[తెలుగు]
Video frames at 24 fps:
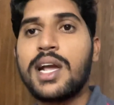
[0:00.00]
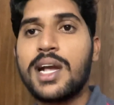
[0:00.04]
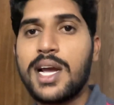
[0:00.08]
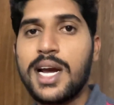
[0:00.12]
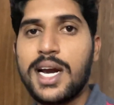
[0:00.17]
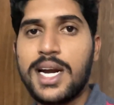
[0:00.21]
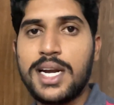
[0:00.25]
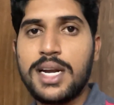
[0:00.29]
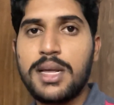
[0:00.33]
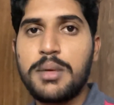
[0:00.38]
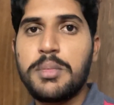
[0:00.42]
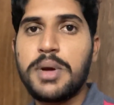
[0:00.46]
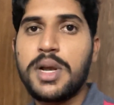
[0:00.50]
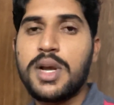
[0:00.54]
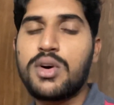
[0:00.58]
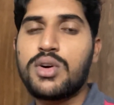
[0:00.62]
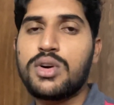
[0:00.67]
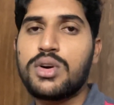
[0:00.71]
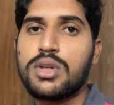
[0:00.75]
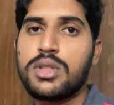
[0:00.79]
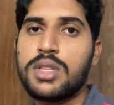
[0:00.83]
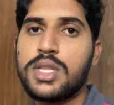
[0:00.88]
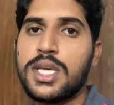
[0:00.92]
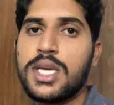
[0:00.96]
గంట బెల్
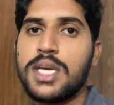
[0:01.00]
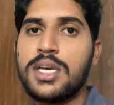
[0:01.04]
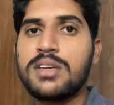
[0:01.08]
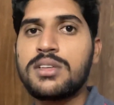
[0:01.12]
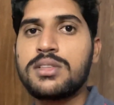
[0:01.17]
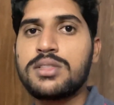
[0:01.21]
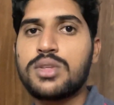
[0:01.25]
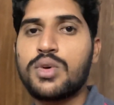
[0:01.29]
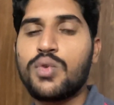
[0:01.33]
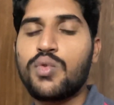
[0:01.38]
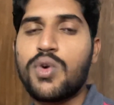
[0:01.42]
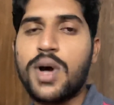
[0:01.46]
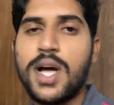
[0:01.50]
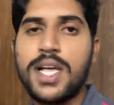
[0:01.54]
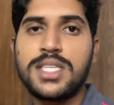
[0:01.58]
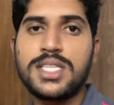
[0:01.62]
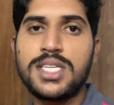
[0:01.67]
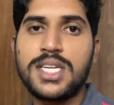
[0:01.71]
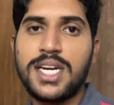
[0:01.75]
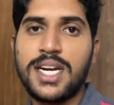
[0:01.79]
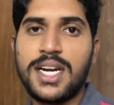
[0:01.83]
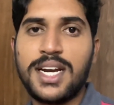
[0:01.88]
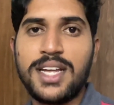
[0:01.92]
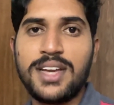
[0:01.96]
ఉంటుంది సో వాన్
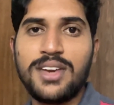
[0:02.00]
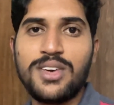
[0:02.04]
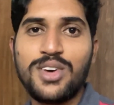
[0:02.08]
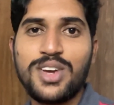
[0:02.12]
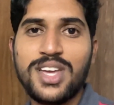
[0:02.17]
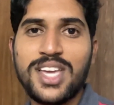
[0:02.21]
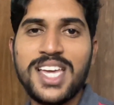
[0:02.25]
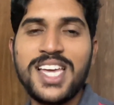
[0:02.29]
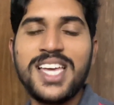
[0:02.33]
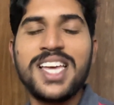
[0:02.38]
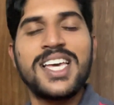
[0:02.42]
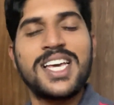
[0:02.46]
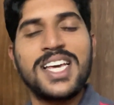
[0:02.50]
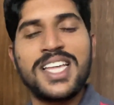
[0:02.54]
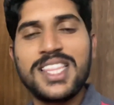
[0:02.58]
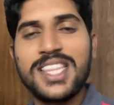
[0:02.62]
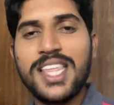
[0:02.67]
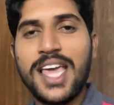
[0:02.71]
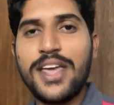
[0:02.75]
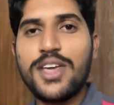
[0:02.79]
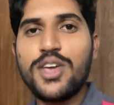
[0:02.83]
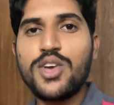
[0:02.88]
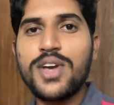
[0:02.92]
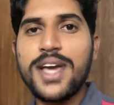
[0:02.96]
చేయండి ఓకే
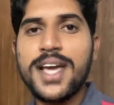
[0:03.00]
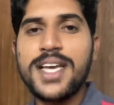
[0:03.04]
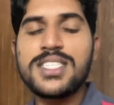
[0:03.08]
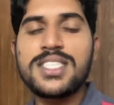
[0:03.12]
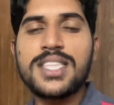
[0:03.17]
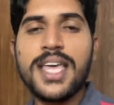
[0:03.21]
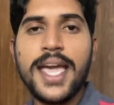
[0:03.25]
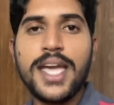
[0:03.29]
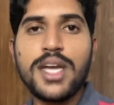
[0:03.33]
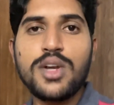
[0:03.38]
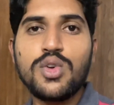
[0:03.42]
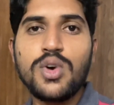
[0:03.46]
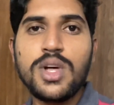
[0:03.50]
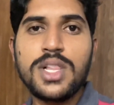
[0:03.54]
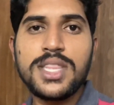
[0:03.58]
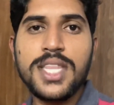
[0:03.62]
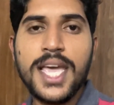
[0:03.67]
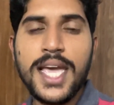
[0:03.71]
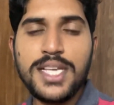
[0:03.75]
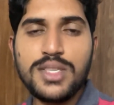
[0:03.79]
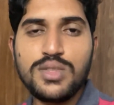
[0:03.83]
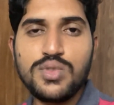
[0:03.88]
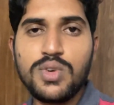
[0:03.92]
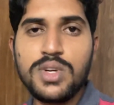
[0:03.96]
థ్యాంక్ యూ గ్యాస్ థ్యాంక్ యూ టు ఆల్
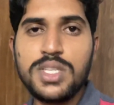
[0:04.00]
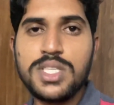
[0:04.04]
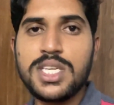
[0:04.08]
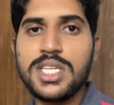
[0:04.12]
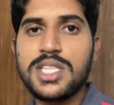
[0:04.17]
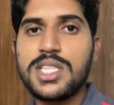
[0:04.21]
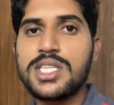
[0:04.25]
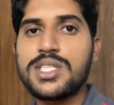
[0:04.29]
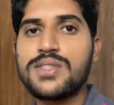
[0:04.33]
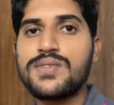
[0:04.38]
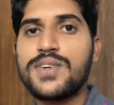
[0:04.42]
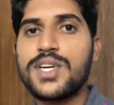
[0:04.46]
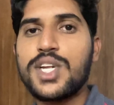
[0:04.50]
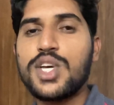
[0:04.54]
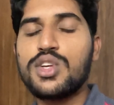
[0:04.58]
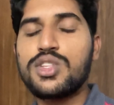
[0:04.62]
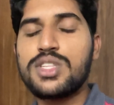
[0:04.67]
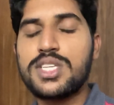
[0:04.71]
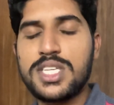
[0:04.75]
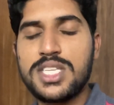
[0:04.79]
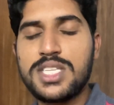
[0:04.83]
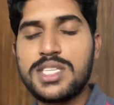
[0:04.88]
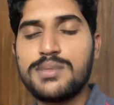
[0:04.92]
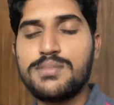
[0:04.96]
థ్యాంక్స్ ఫర్ వాచింగ్ దిస్ వీడియో
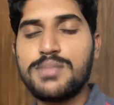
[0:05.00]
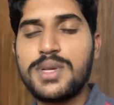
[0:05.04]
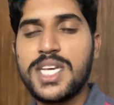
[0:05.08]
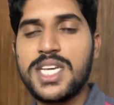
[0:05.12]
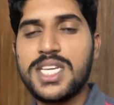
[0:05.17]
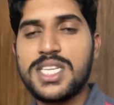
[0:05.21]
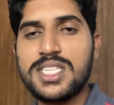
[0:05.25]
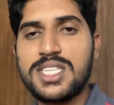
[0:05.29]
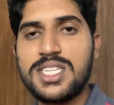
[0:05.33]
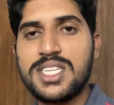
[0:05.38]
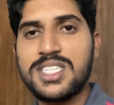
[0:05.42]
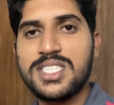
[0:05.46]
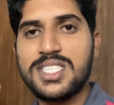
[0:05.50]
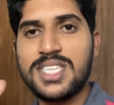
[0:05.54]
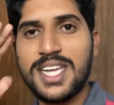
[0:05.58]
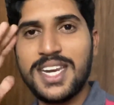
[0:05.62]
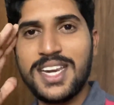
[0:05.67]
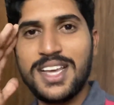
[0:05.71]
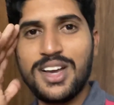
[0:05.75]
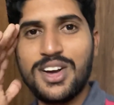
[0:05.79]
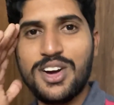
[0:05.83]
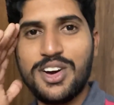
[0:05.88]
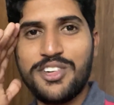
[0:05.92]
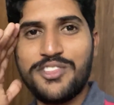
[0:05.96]
దిస్ ఇస్ బిఎస్ సెన్
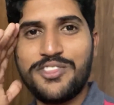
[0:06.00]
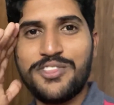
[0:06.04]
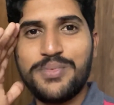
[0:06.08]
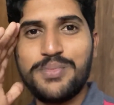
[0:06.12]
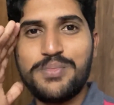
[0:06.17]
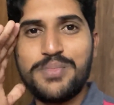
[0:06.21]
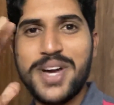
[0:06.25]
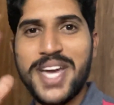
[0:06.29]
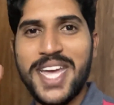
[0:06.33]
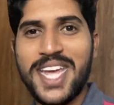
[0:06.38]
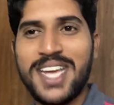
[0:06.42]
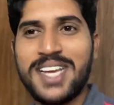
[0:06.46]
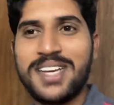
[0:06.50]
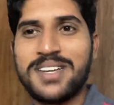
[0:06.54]
సెంగ్ ఆఫ్ బై